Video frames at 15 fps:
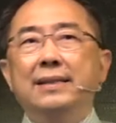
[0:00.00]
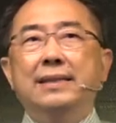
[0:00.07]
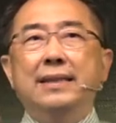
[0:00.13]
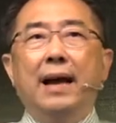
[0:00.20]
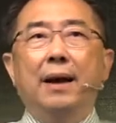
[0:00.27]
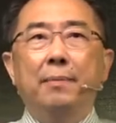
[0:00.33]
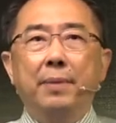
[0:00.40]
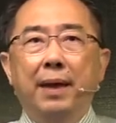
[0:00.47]

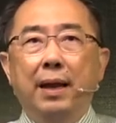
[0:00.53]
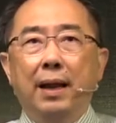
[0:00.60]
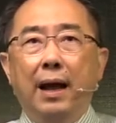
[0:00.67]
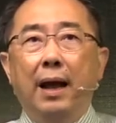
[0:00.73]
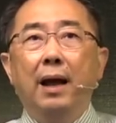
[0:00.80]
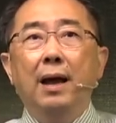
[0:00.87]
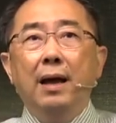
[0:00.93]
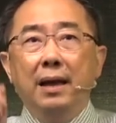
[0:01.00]
上面啊，
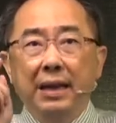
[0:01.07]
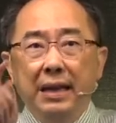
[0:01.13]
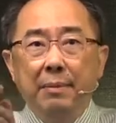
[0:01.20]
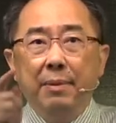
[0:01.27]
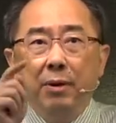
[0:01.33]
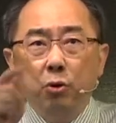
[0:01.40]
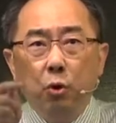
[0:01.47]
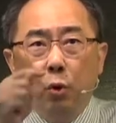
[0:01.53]
你
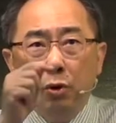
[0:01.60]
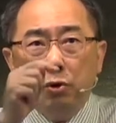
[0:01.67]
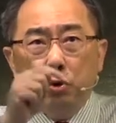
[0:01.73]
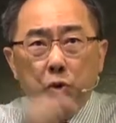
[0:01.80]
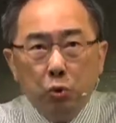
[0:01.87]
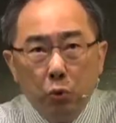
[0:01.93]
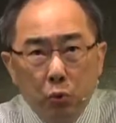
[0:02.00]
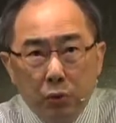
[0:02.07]
们若
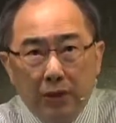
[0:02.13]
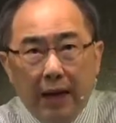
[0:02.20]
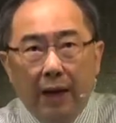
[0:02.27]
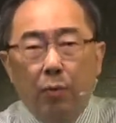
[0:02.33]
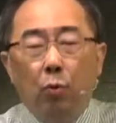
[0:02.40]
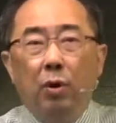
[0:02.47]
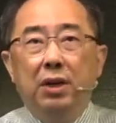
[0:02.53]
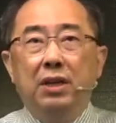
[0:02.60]
住在
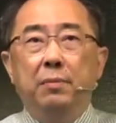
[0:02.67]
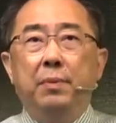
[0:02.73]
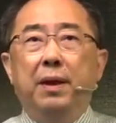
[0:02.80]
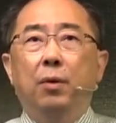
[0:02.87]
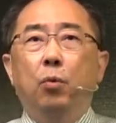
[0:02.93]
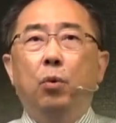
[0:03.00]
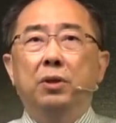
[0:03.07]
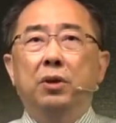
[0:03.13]
我里
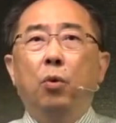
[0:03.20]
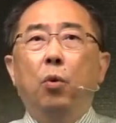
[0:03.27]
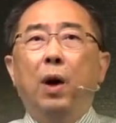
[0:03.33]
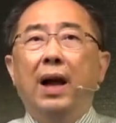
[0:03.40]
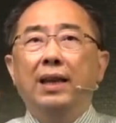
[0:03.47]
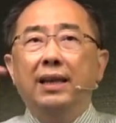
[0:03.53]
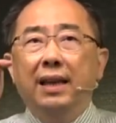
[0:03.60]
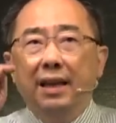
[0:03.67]
面，我的
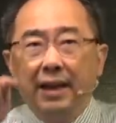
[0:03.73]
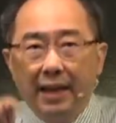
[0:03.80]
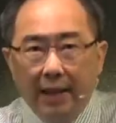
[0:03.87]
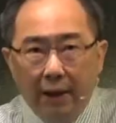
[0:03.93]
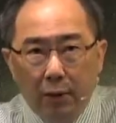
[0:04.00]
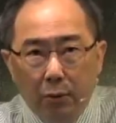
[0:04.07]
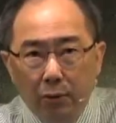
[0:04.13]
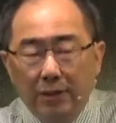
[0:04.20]
话也
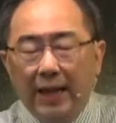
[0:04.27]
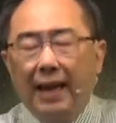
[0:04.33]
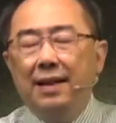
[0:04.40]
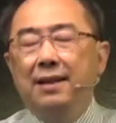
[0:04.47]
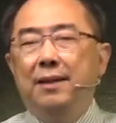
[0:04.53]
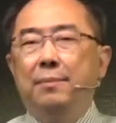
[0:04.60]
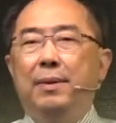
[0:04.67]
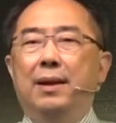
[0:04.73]
留在
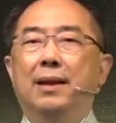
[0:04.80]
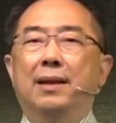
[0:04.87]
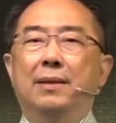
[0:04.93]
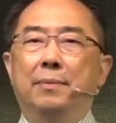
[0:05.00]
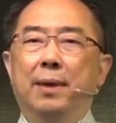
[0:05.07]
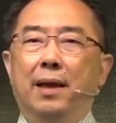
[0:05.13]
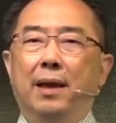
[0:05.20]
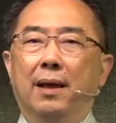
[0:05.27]
你们里
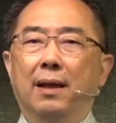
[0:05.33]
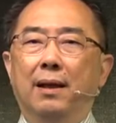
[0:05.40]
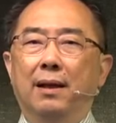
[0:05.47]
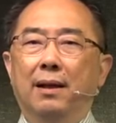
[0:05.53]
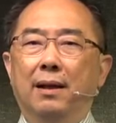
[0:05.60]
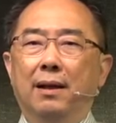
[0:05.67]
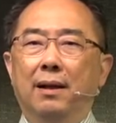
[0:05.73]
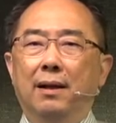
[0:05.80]
面，
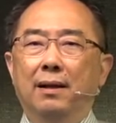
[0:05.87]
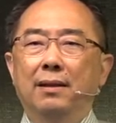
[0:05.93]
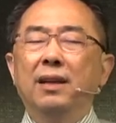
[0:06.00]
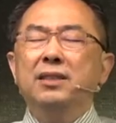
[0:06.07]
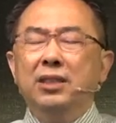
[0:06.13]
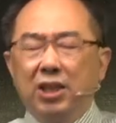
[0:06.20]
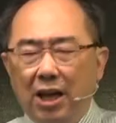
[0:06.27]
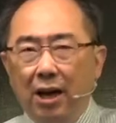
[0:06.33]
那
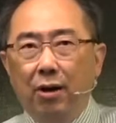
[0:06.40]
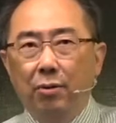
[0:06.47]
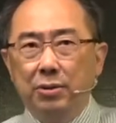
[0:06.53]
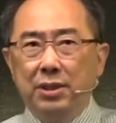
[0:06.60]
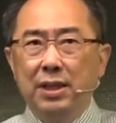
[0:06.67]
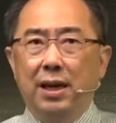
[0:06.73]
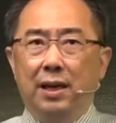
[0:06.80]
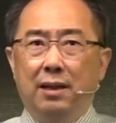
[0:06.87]
是条
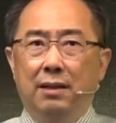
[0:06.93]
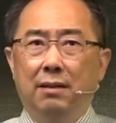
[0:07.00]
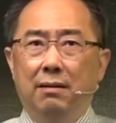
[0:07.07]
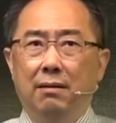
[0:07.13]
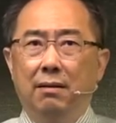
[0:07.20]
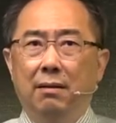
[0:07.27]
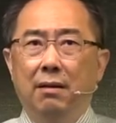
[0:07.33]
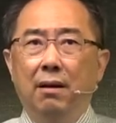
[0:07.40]
件。
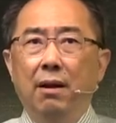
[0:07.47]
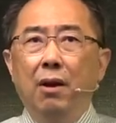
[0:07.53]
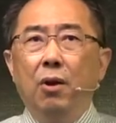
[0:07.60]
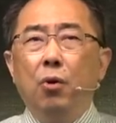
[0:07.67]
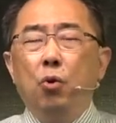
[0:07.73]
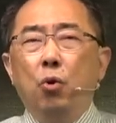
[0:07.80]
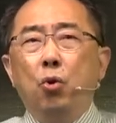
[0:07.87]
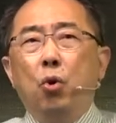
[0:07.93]

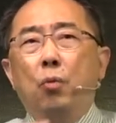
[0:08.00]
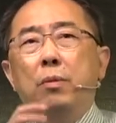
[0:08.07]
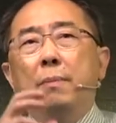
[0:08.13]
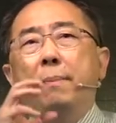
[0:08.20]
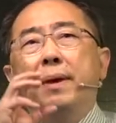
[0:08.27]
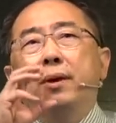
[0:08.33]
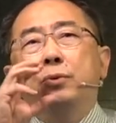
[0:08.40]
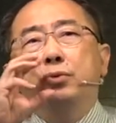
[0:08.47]
如果我们
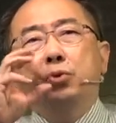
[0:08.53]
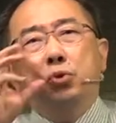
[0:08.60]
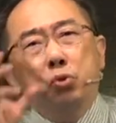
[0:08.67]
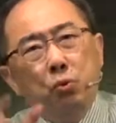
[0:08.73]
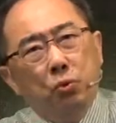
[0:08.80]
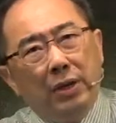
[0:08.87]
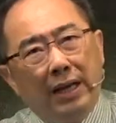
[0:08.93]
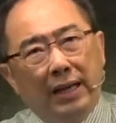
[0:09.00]
没有
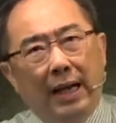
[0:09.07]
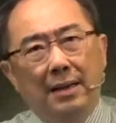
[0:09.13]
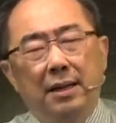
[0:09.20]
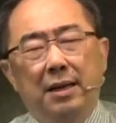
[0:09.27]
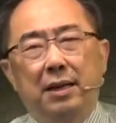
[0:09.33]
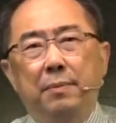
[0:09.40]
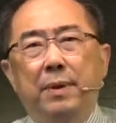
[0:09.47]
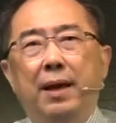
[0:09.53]
住在他的
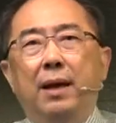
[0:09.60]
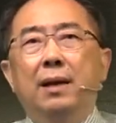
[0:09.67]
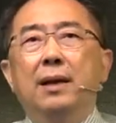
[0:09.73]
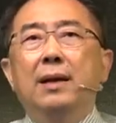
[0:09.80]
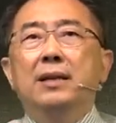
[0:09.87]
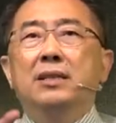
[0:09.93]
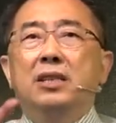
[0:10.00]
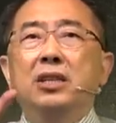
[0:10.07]
里面，
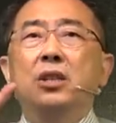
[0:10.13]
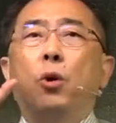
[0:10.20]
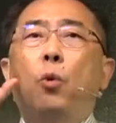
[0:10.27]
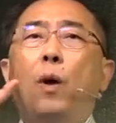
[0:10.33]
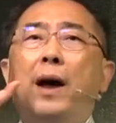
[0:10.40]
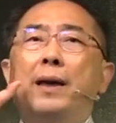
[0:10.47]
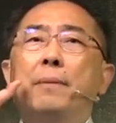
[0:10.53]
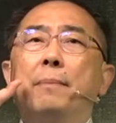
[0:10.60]
神的
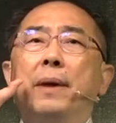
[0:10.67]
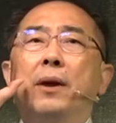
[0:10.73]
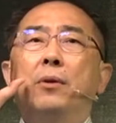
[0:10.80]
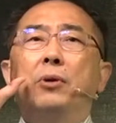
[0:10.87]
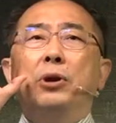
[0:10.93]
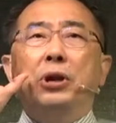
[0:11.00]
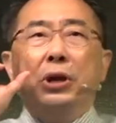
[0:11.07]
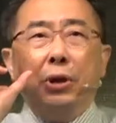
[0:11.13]
话也没有
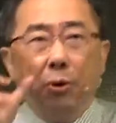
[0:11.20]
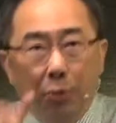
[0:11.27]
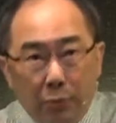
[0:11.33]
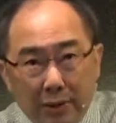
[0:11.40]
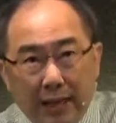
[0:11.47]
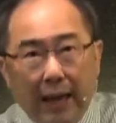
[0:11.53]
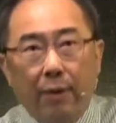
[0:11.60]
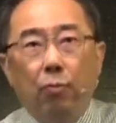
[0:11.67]
留
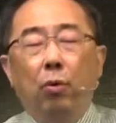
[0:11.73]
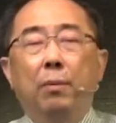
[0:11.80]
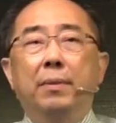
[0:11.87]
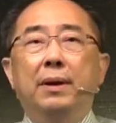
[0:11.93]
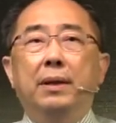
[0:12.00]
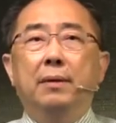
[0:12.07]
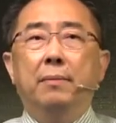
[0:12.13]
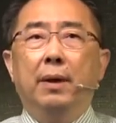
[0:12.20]
在我们
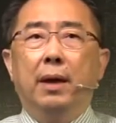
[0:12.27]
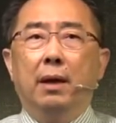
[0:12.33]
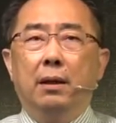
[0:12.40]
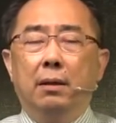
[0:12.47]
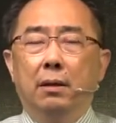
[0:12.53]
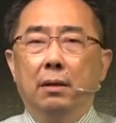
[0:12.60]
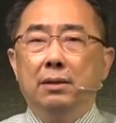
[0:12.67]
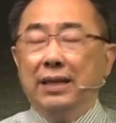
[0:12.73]
里面，
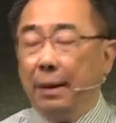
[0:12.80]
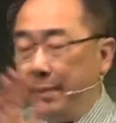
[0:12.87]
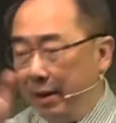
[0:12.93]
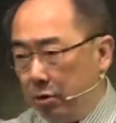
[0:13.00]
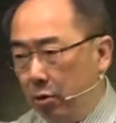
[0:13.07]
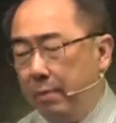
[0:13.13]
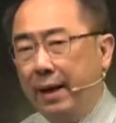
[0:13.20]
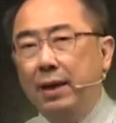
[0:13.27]
下面
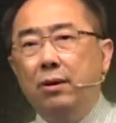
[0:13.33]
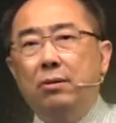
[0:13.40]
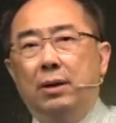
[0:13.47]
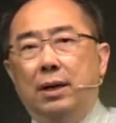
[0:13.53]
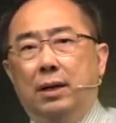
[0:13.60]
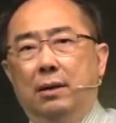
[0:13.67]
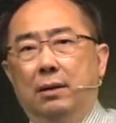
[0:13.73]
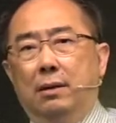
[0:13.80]
就没有
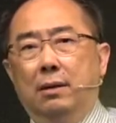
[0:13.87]
了。